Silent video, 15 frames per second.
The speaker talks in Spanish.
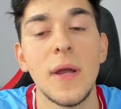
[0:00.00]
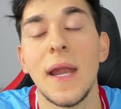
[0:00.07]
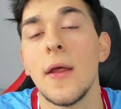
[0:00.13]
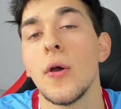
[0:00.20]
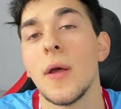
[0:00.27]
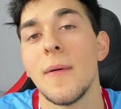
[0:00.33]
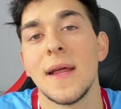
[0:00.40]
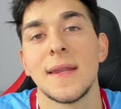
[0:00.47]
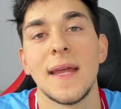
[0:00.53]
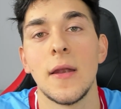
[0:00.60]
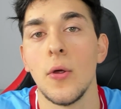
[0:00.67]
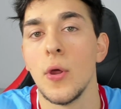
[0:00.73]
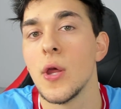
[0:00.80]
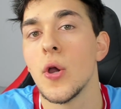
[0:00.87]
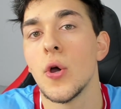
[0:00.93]
creo que van a ser
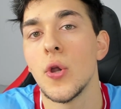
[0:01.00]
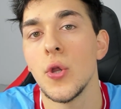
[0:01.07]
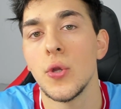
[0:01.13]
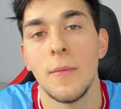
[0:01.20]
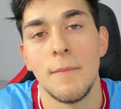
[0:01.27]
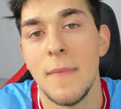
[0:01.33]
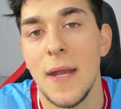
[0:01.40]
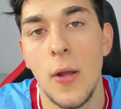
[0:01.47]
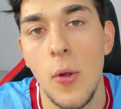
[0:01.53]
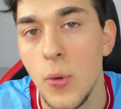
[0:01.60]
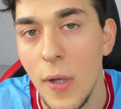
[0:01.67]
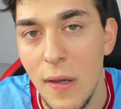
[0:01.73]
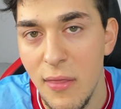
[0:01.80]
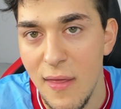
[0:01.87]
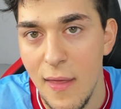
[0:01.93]
los iconos menos
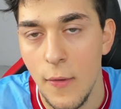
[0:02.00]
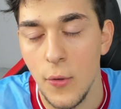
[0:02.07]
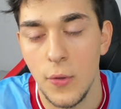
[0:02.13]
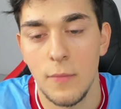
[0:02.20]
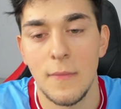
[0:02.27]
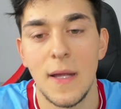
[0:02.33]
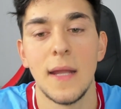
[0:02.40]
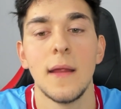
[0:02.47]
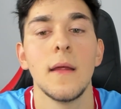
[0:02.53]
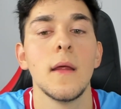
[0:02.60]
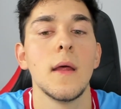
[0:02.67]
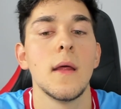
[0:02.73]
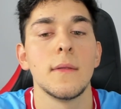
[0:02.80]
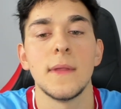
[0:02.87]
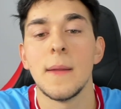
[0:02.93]
utilizados, ¿vale?
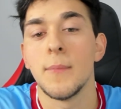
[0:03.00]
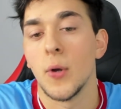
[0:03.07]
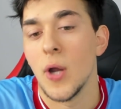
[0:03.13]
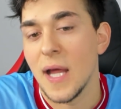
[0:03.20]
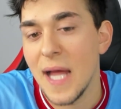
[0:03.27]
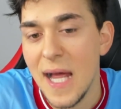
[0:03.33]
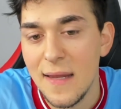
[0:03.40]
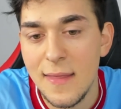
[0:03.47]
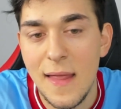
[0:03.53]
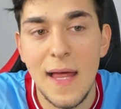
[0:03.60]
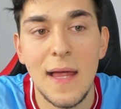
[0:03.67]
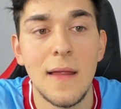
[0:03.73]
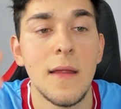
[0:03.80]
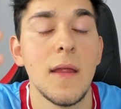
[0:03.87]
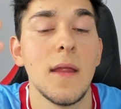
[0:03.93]
Tipo
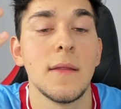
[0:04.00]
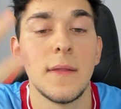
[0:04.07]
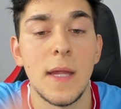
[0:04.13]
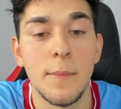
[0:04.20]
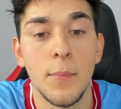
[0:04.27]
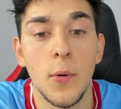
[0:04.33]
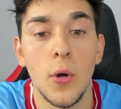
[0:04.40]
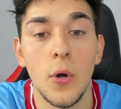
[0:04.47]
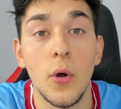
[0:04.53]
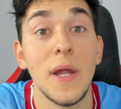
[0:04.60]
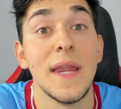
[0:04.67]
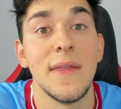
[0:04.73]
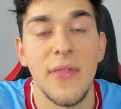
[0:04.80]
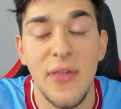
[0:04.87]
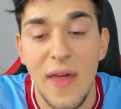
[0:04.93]
Nakata, tipo
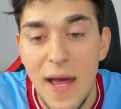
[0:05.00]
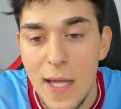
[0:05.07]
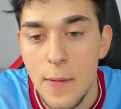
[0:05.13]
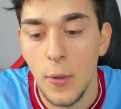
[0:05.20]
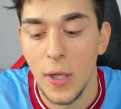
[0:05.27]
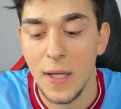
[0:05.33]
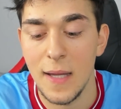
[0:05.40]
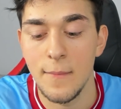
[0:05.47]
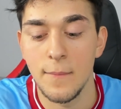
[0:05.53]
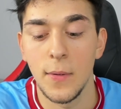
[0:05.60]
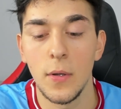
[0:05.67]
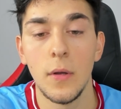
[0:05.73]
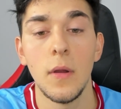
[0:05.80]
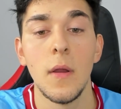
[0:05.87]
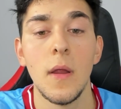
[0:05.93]
Inzaghi, por
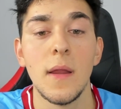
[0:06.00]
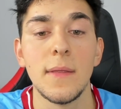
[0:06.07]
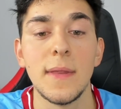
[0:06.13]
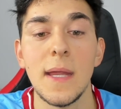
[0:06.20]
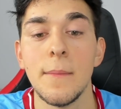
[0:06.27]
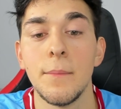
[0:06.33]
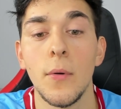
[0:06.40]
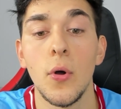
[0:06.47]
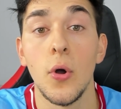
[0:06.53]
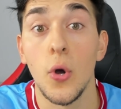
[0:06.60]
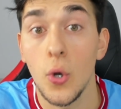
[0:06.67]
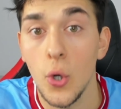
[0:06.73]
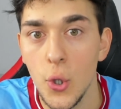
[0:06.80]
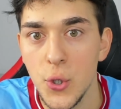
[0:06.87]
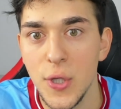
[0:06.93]
ejemplo, tipo
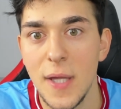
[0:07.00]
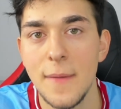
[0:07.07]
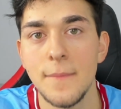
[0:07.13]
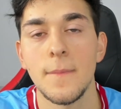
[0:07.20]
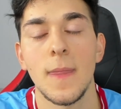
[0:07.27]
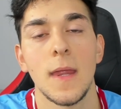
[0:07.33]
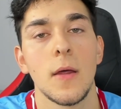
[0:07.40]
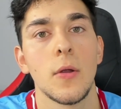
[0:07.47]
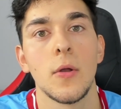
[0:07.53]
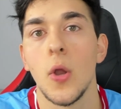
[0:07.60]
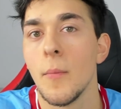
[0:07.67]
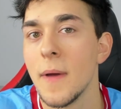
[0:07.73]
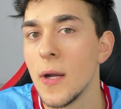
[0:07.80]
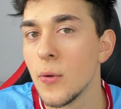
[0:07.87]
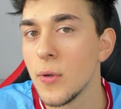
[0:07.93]
Okocha,
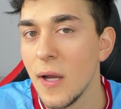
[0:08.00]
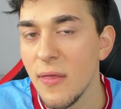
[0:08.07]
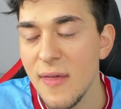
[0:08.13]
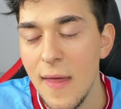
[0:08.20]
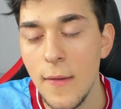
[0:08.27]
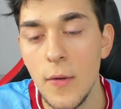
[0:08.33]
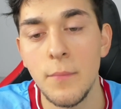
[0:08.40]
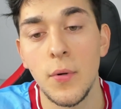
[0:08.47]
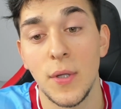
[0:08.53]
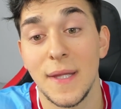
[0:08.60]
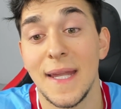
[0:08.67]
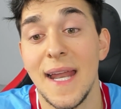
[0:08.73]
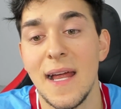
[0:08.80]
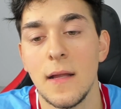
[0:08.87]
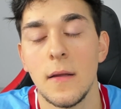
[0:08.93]
los menos utilizados pues
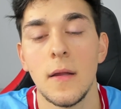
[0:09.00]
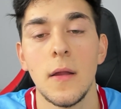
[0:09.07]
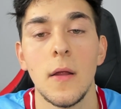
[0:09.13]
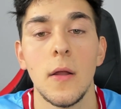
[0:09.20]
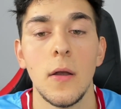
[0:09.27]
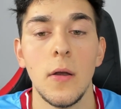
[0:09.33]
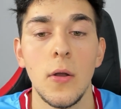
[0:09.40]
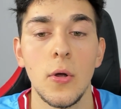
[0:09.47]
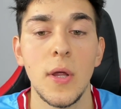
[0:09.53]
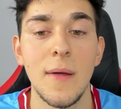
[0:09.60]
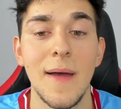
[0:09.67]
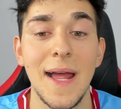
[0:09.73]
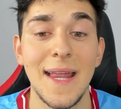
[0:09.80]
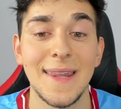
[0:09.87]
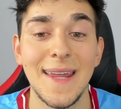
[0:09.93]
serán los
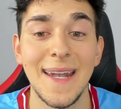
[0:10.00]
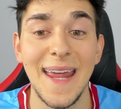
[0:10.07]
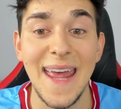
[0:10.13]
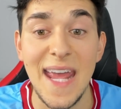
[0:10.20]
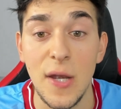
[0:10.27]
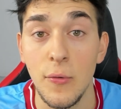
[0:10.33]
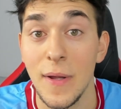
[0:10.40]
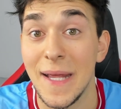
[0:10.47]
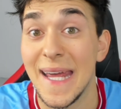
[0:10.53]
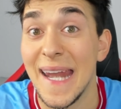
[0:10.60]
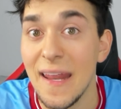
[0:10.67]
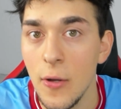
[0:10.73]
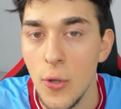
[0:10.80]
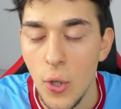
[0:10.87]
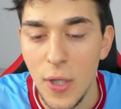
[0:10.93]
que van a ser héroes.
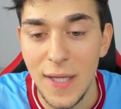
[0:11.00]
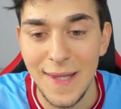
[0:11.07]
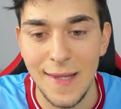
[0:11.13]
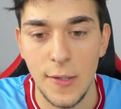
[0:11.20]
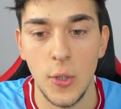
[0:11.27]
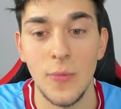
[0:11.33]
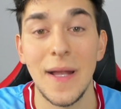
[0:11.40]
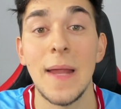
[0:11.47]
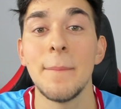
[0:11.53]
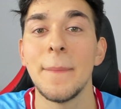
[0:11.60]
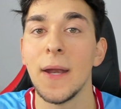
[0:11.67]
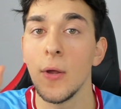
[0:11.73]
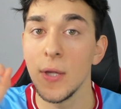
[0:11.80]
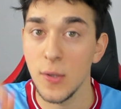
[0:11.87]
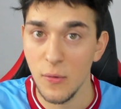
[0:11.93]
Creo yo que es eso, ¿vale?
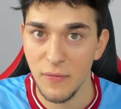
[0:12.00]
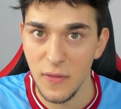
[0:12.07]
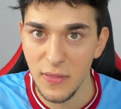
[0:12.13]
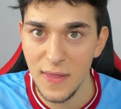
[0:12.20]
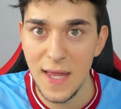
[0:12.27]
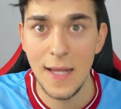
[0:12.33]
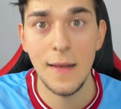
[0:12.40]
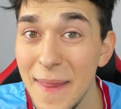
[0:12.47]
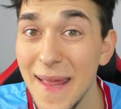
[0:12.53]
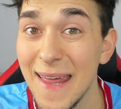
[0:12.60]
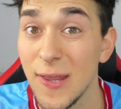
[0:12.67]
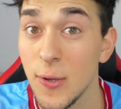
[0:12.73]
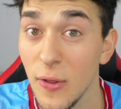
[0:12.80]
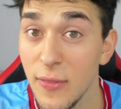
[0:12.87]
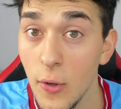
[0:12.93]
Pero es oficial
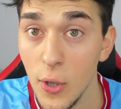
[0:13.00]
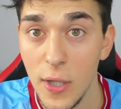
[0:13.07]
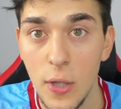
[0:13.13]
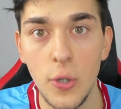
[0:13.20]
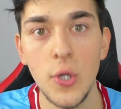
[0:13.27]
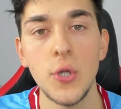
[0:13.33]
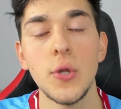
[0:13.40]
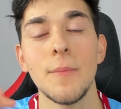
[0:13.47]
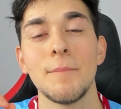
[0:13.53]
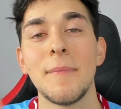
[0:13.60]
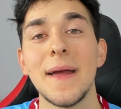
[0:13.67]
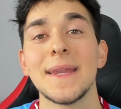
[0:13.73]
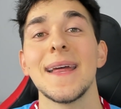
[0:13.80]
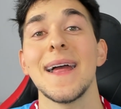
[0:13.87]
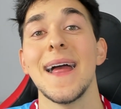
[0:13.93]
que estos dos iconos
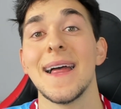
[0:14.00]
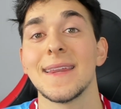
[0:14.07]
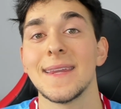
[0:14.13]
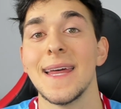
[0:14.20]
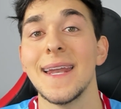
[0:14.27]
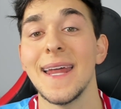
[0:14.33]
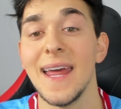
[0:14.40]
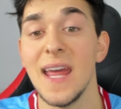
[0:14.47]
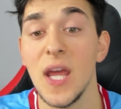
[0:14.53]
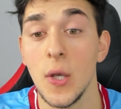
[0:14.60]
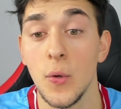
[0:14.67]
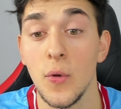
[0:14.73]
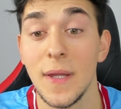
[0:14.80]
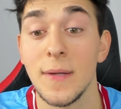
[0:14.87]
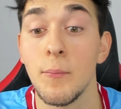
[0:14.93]
pasan a ser
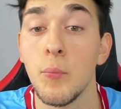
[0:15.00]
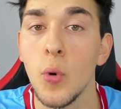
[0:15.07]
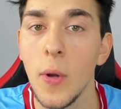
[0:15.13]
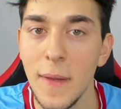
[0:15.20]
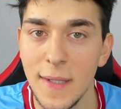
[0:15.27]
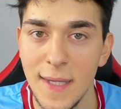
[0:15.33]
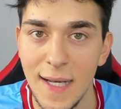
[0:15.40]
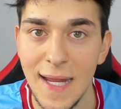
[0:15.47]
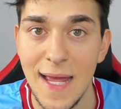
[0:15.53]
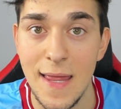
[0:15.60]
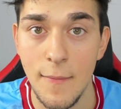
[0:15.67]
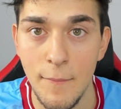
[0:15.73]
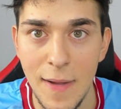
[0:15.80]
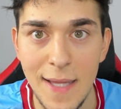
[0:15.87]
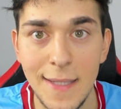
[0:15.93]
héroes. Puede ser que
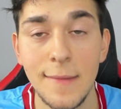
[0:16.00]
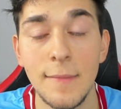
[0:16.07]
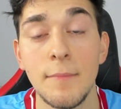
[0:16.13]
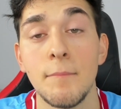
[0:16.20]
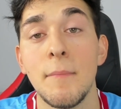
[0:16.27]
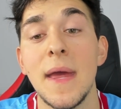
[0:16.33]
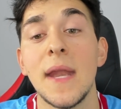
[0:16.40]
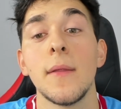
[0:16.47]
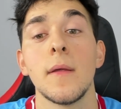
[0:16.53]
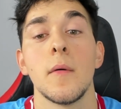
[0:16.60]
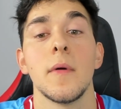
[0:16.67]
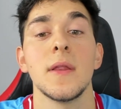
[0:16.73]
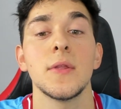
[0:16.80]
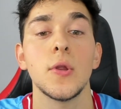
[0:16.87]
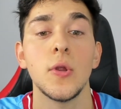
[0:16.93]
hayan más, pero de
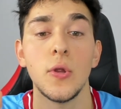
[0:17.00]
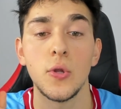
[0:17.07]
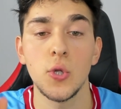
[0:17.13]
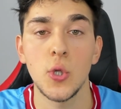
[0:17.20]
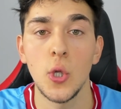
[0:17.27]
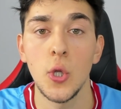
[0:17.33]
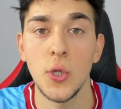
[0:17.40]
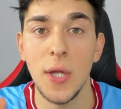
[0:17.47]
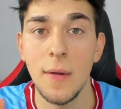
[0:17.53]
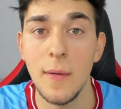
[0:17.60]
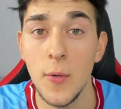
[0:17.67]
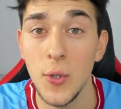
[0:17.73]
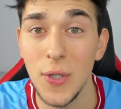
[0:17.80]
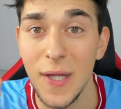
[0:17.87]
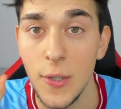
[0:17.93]
momento solo
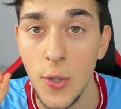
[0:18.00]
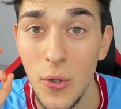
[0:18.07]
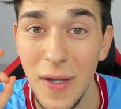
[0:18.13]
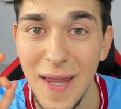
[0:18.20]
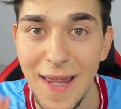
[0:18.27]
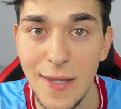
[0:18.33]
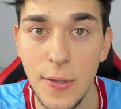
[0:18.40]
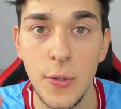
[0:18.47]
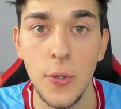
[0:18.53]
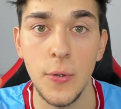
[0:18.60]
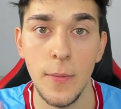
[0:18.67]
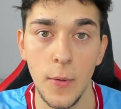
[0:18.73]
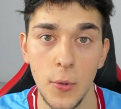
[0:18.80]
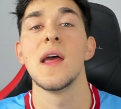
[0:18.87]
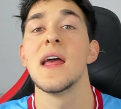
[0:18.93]
sabemos que son estos
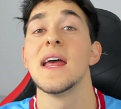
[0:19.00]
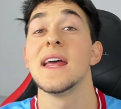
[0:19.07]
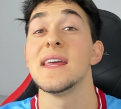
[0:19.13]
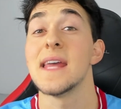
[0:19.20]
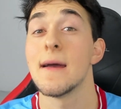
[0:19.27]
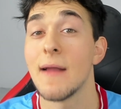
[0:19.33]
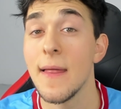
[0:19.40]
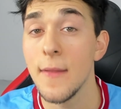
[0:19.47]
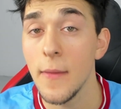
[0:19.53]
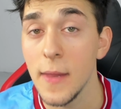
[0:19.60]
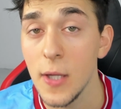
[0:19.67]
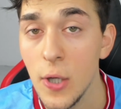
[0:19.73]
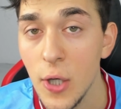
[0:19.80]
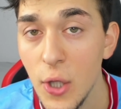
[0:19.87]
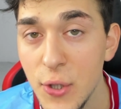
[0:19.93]
dos. Y hablando
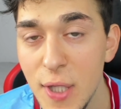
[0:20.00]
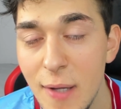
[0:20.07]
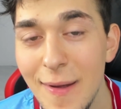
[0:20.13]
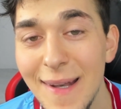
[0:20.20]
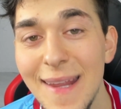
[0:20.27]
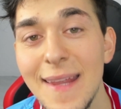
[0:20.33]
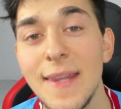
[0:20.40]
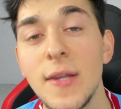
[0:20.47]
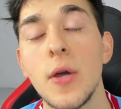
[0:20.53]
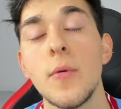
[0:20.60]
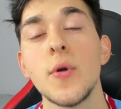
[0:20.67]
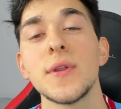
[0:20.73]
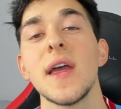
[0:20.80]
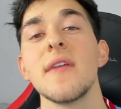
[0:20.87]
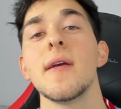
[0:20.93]
de iconos, chavales,
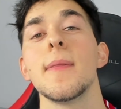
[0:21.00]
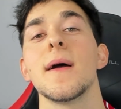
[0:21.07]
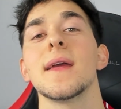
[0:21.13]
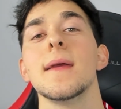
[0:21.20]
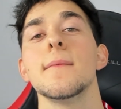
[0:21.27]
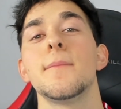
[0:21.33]
como estáis viendo aquí en